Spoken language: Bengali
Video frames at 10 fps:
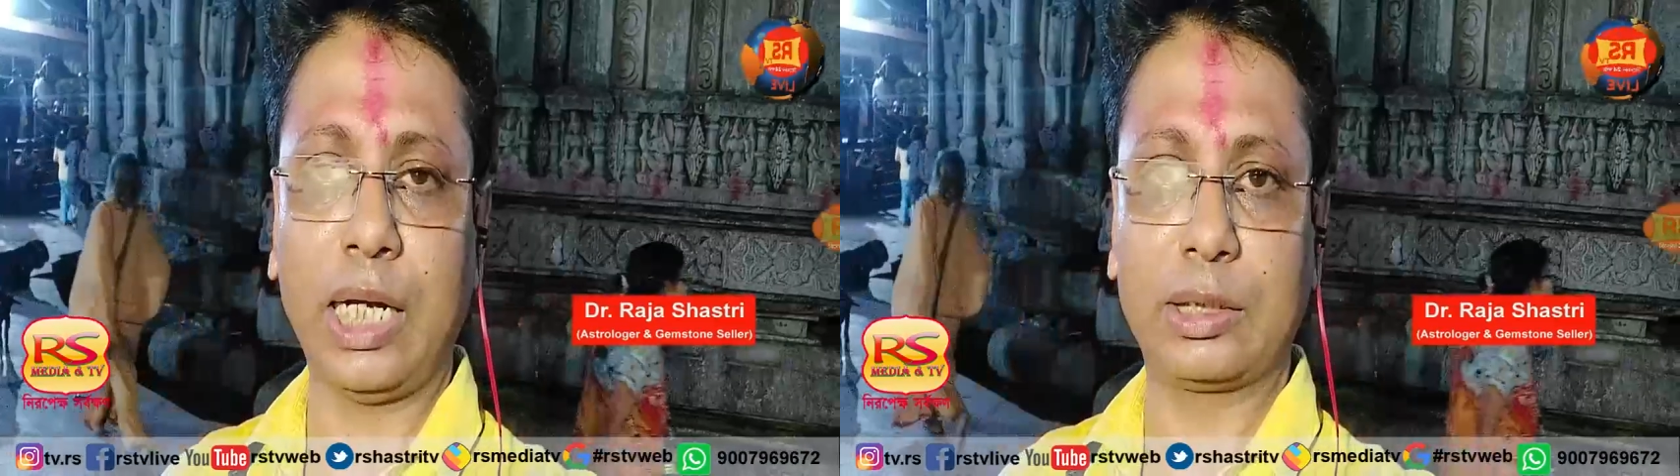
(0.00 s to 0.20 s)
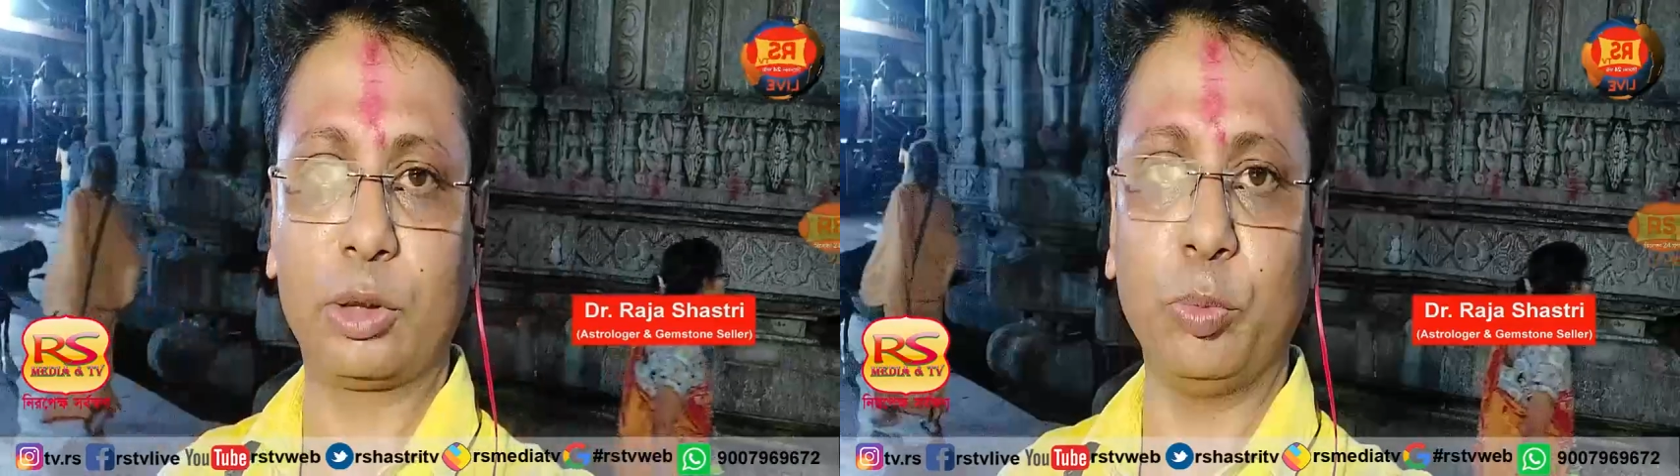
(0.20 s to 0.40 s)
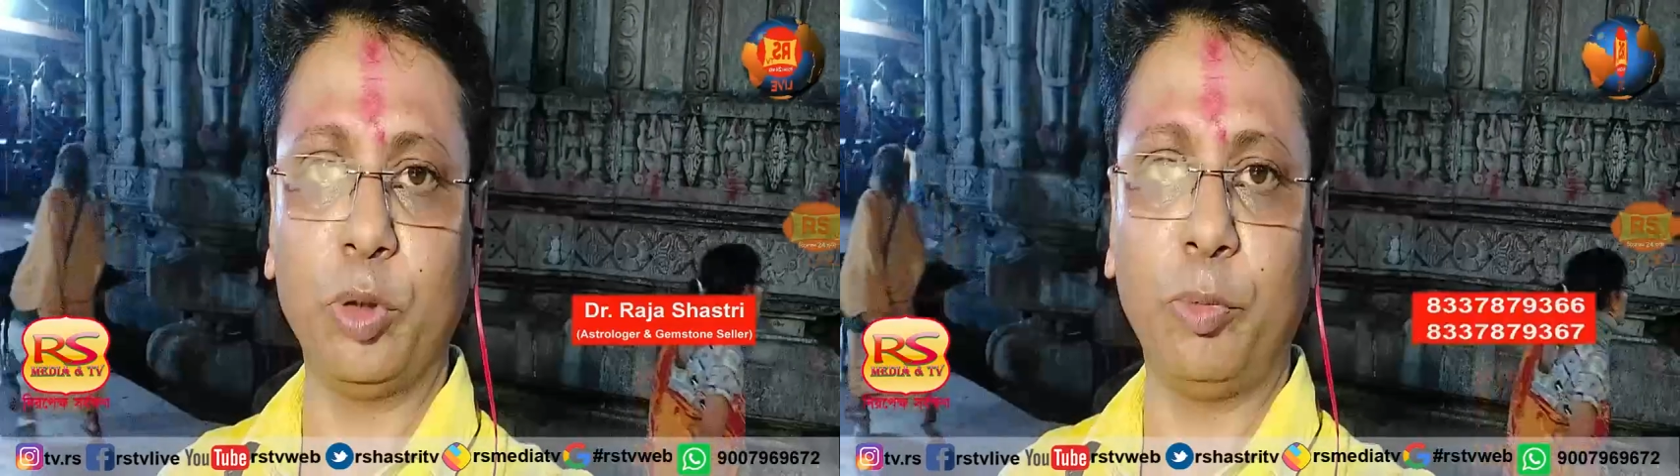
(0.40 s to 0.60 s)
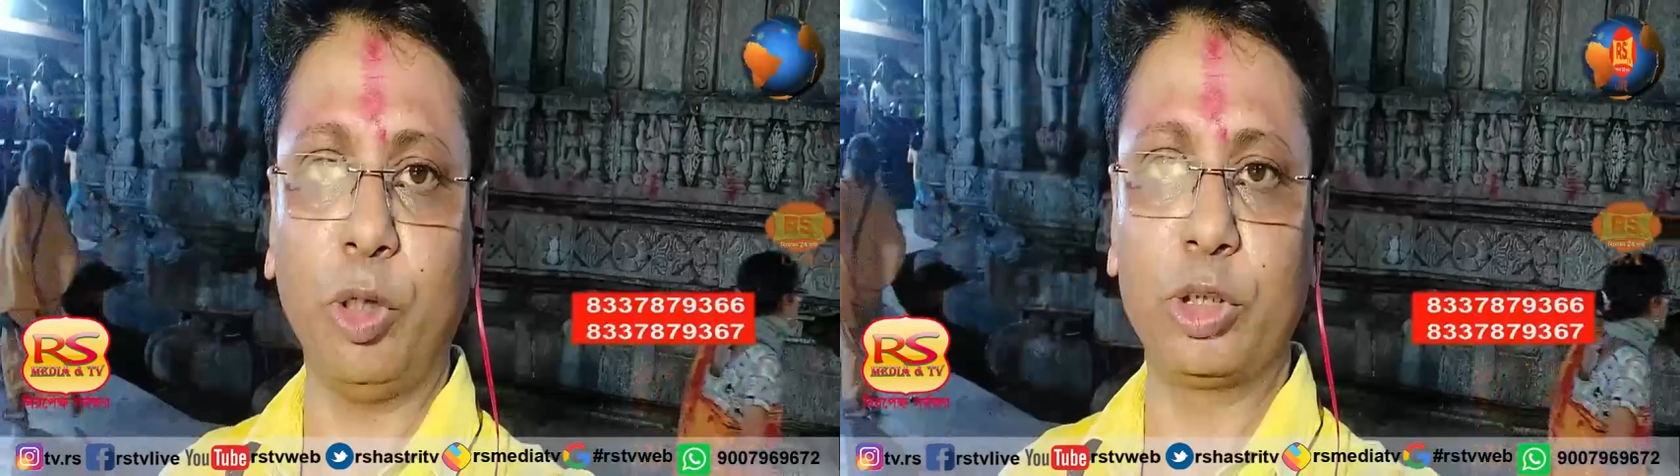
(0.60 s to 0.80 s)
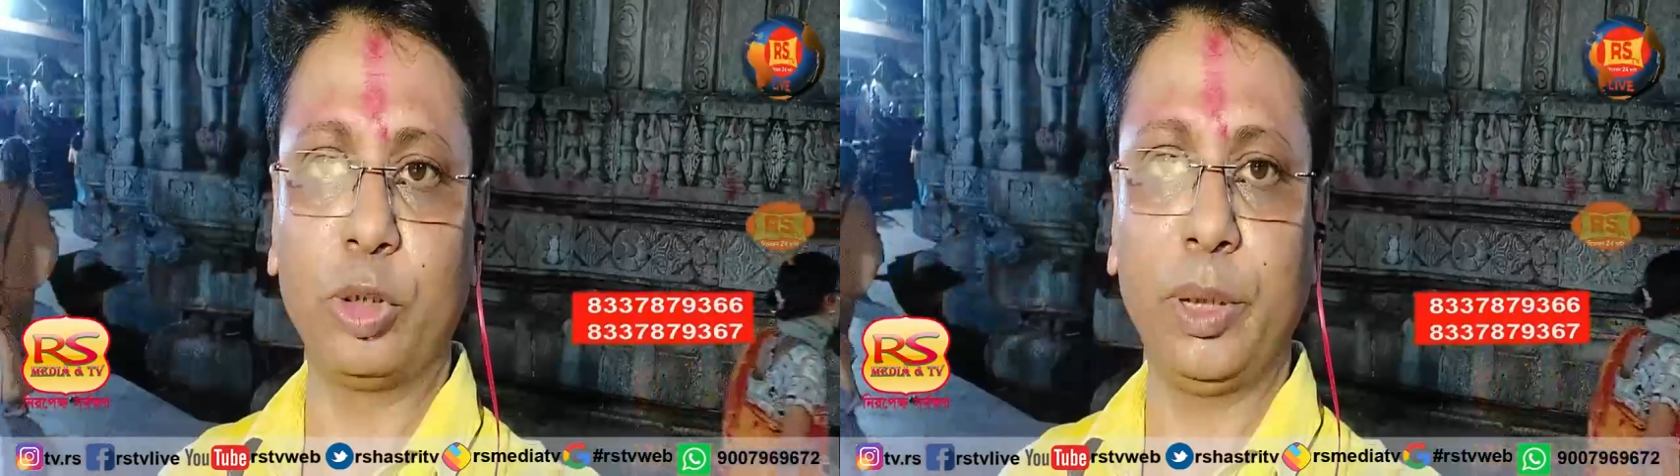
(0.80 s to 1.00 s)
আজ শুভ
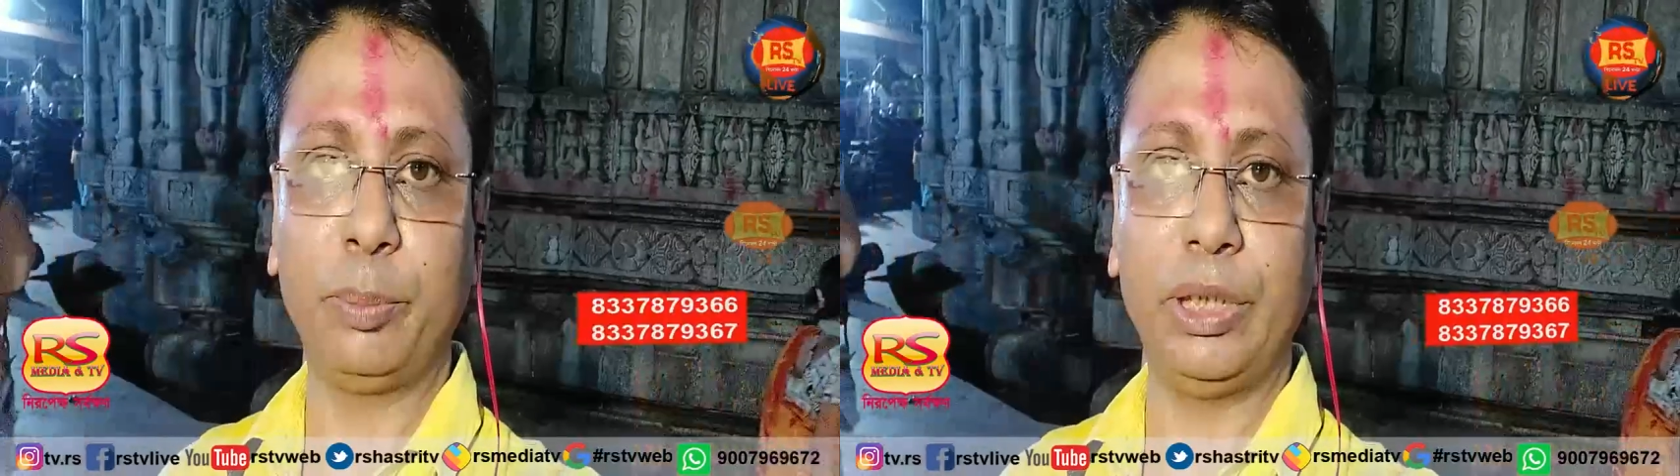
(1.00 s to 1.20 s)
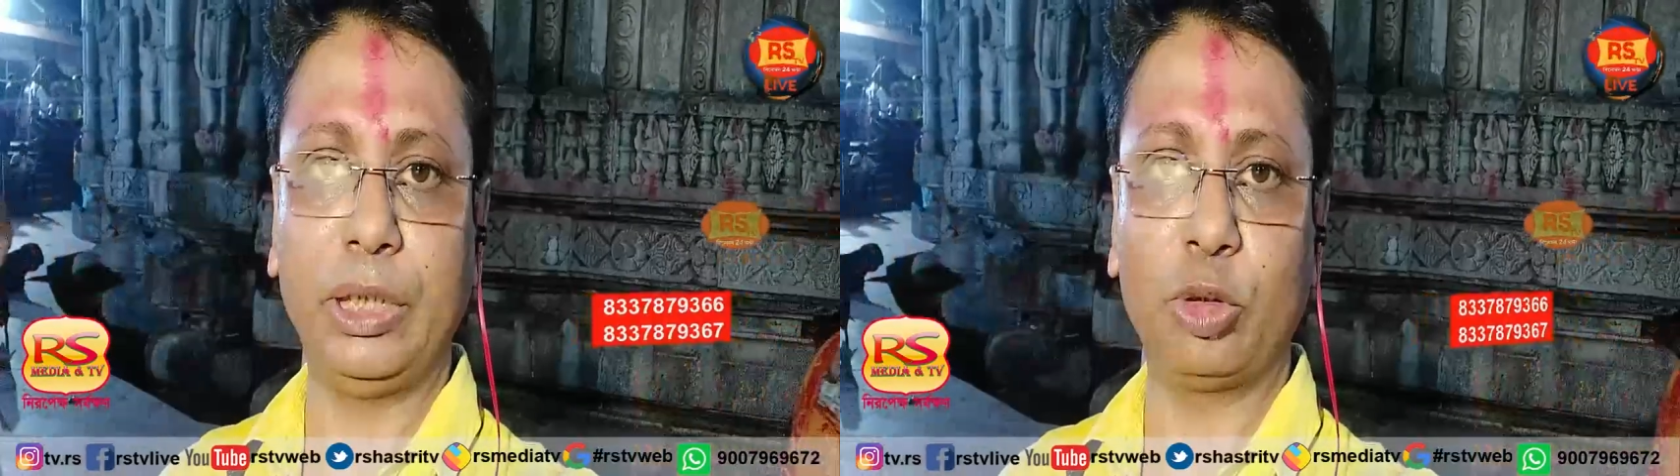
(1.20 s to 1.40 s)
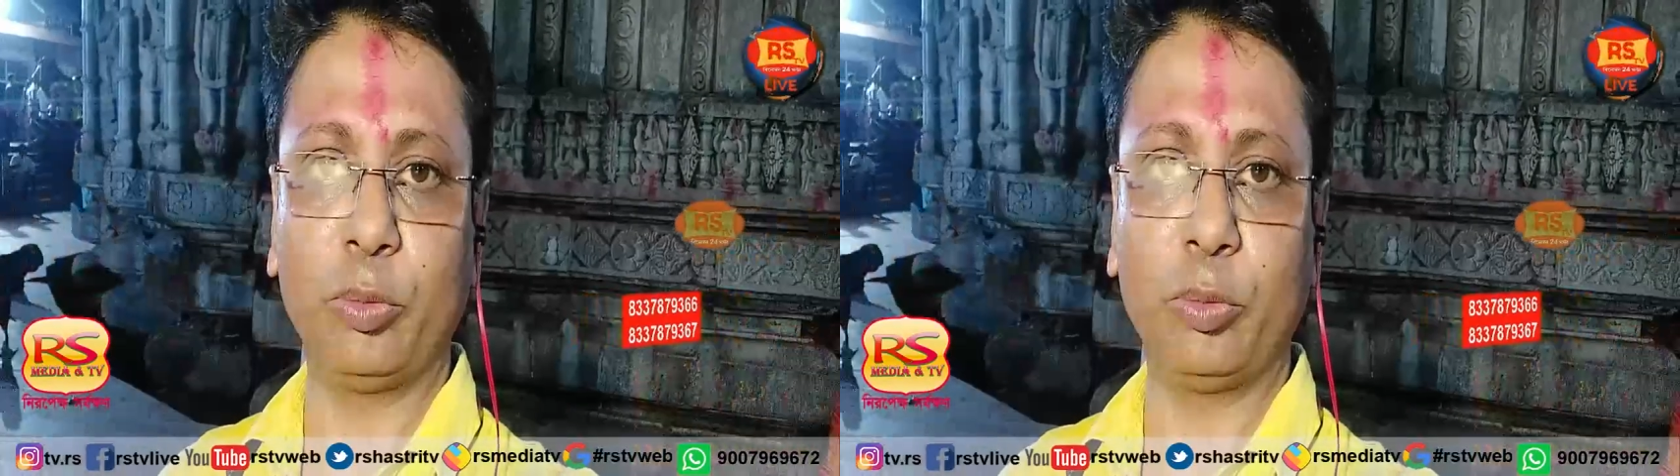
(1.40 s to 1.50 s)
পঞ্চমী প্রতি